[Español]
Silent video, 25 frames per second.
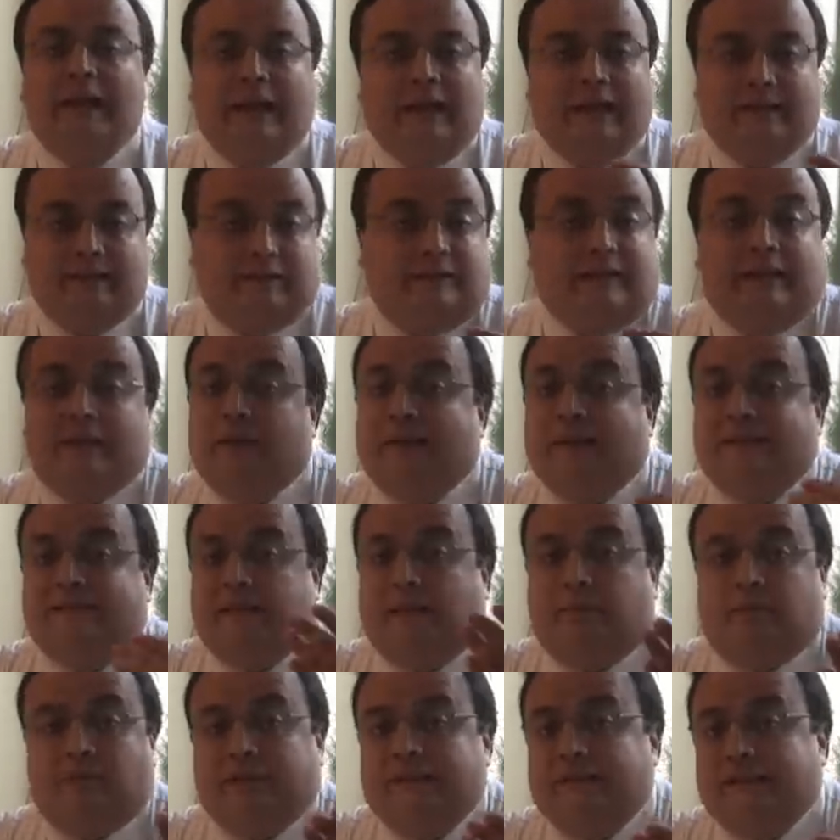Es decir,
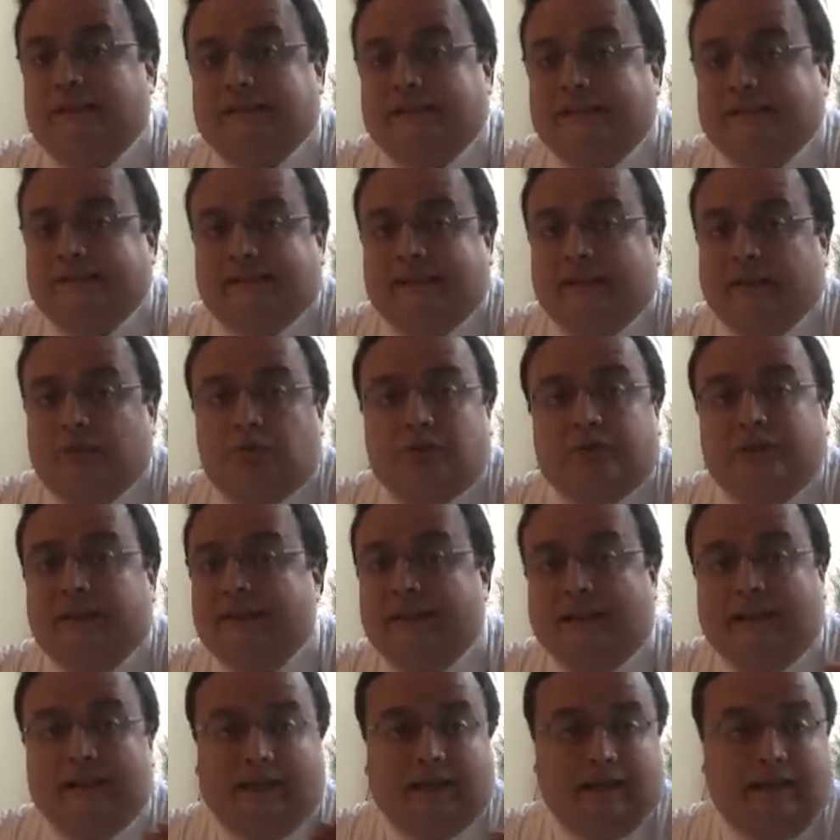estamos entre terceros
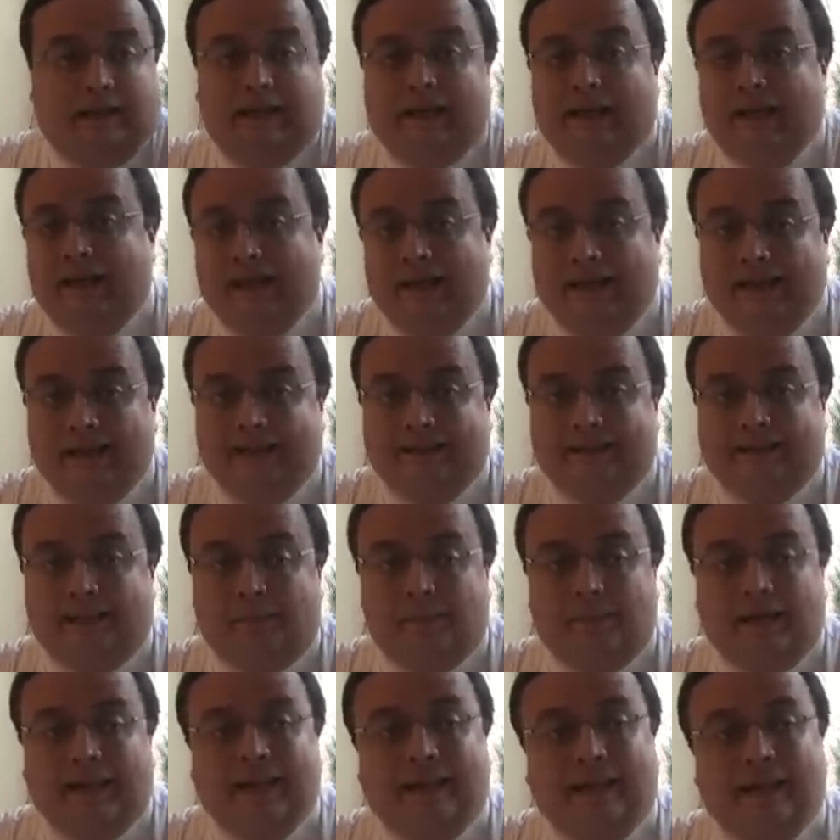en que el,
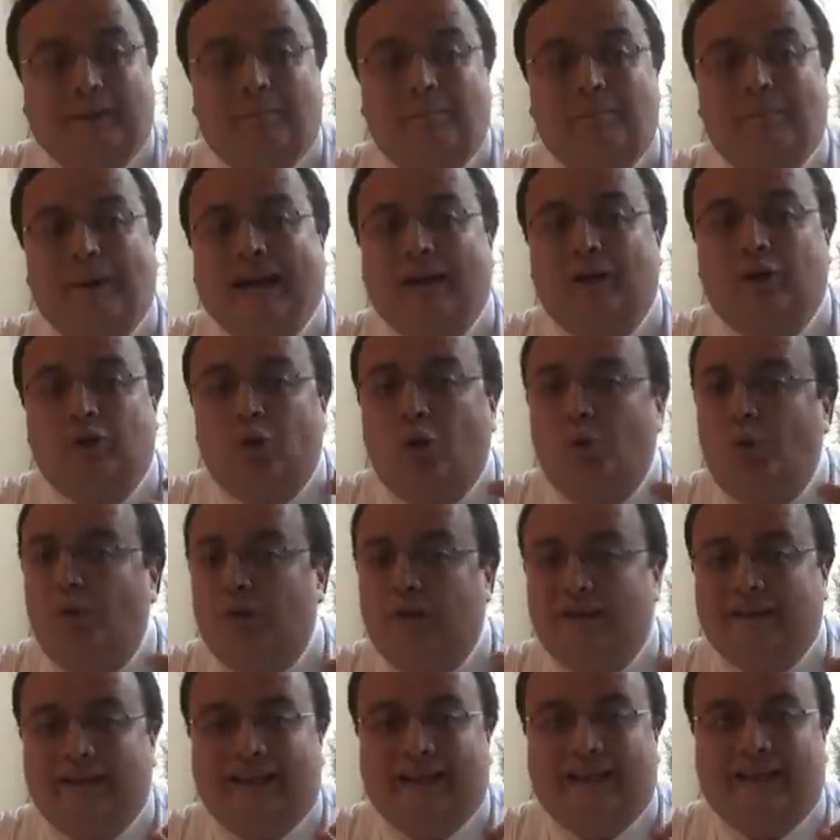tema del
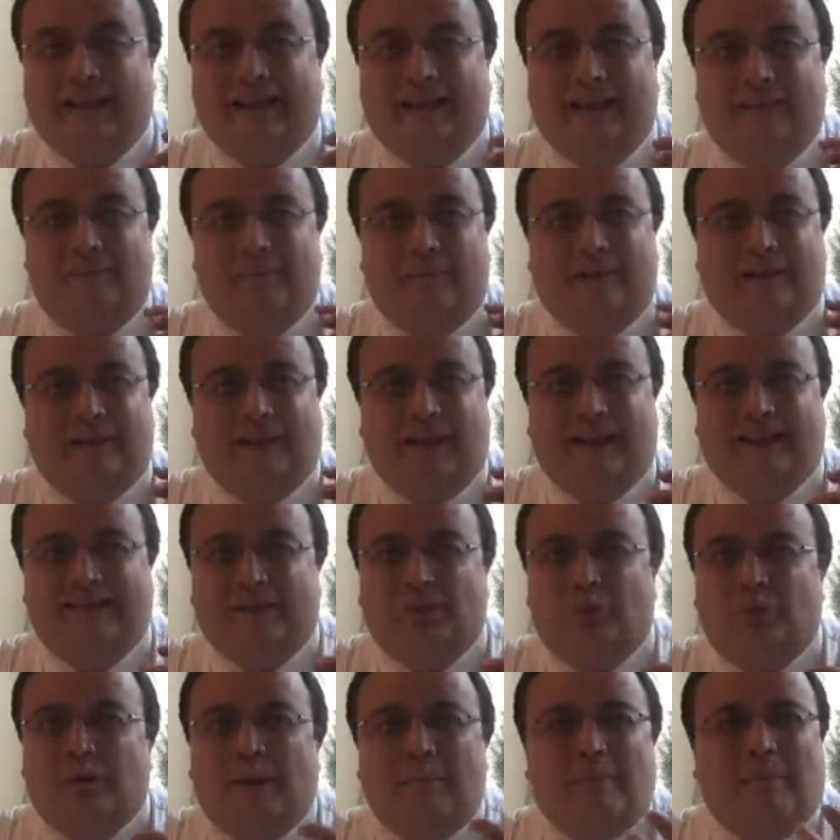manio, de,
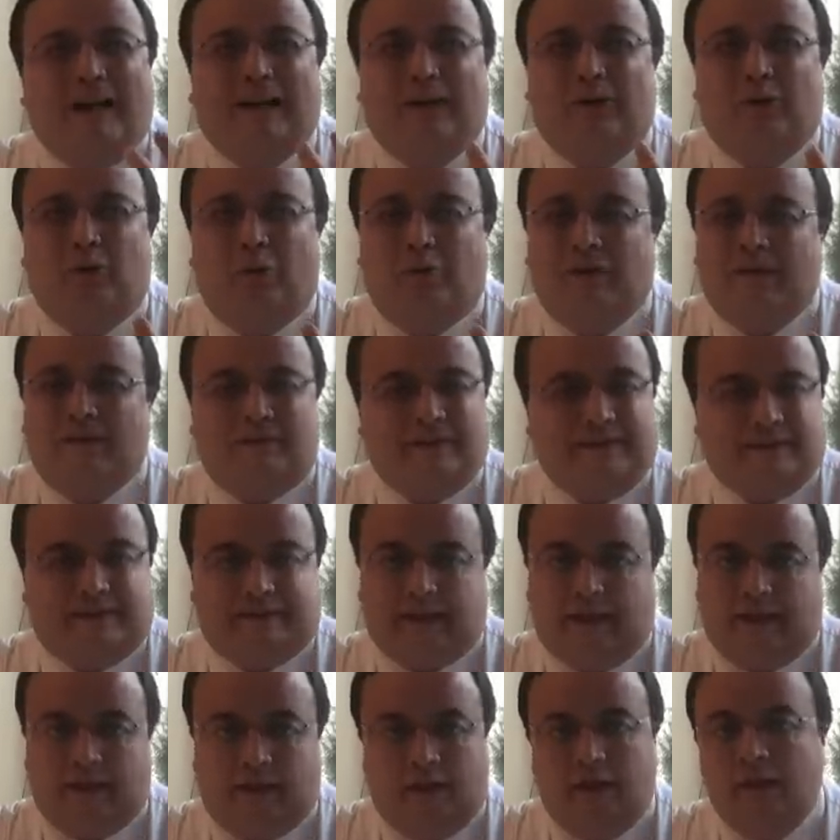hacer una maniobra
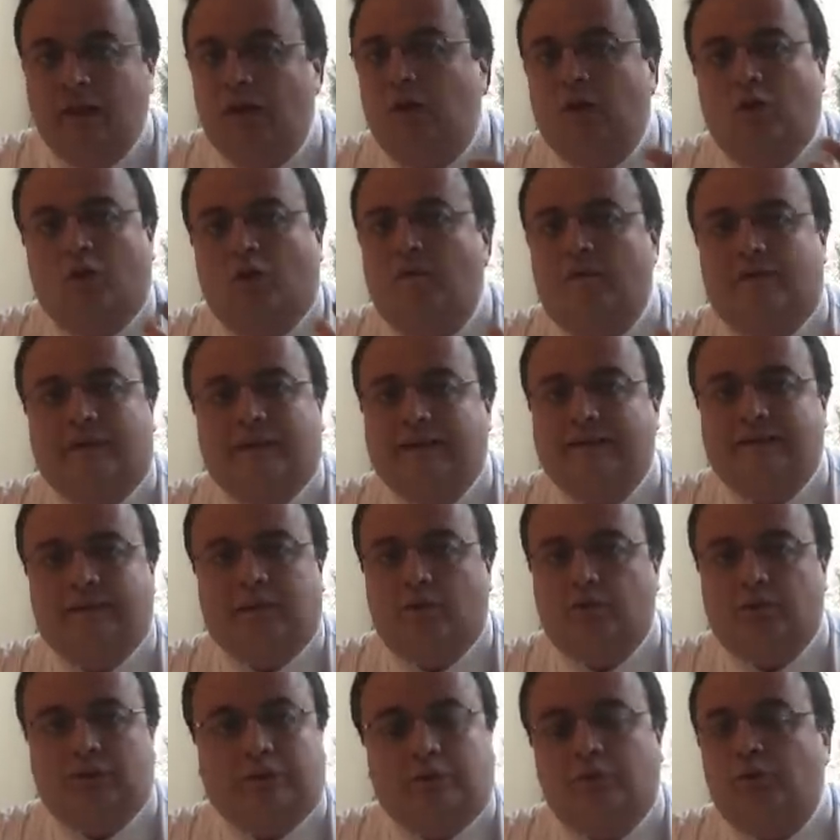fiscal con fines
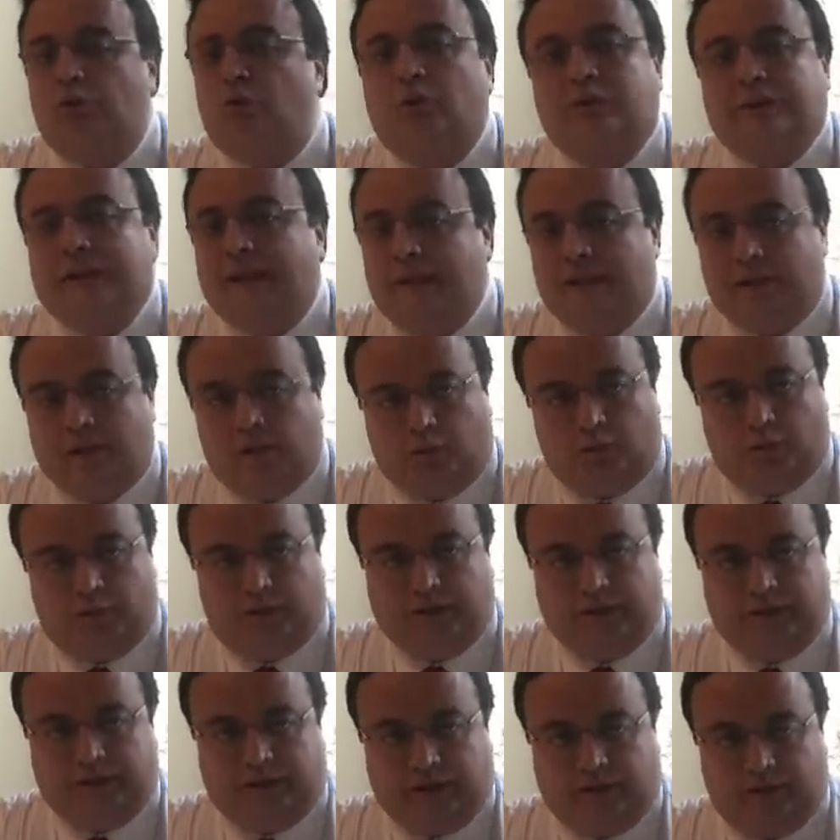delusivos no tiene ningún
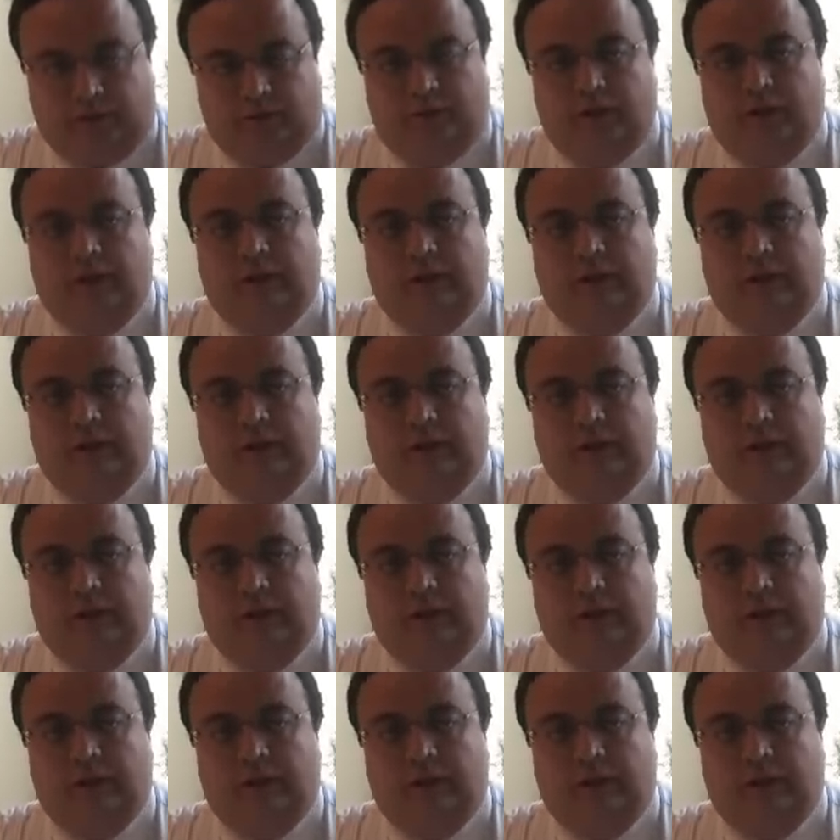sentido.